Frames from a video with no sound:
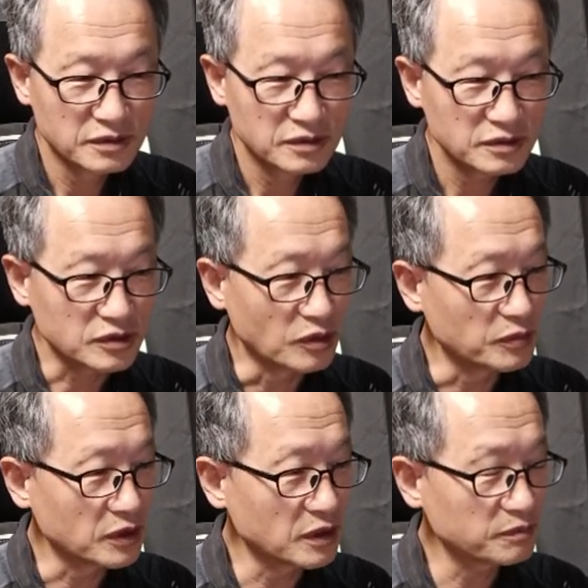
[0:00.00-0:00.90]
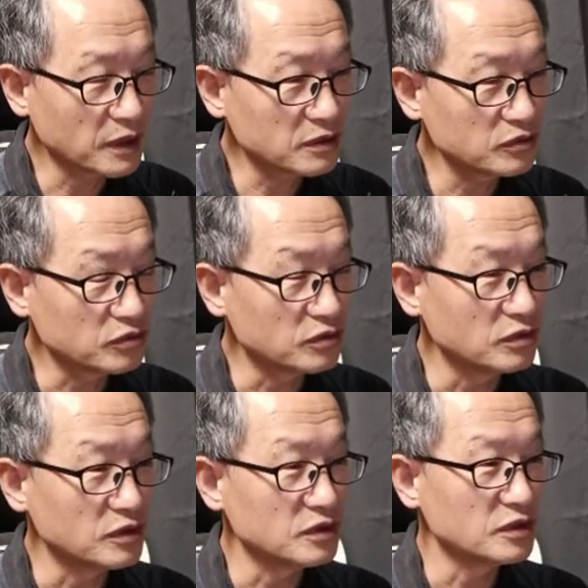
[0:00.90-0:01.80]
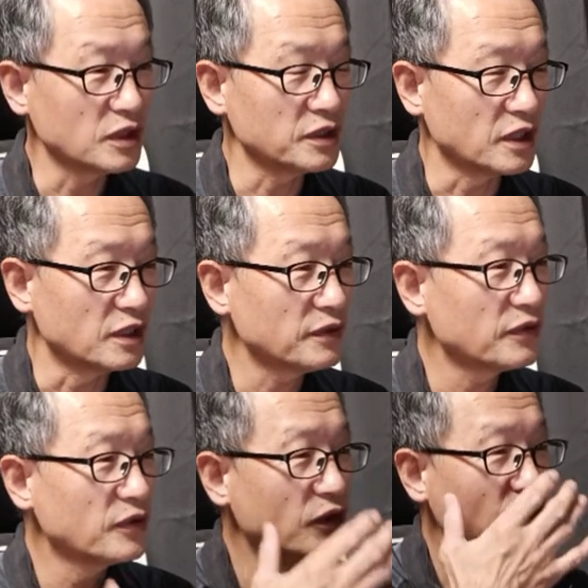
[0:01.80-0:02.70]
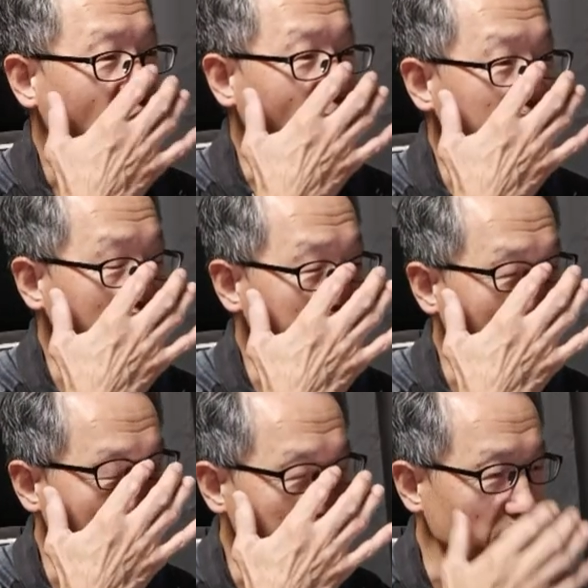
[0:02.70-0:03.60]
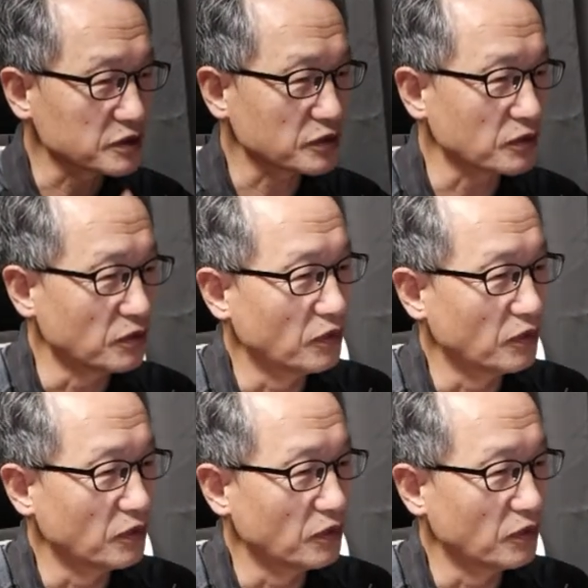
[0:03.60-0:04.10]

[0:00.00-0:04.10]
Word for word: 전번엔 바로 누굴 했나? 오세창님을 했었고,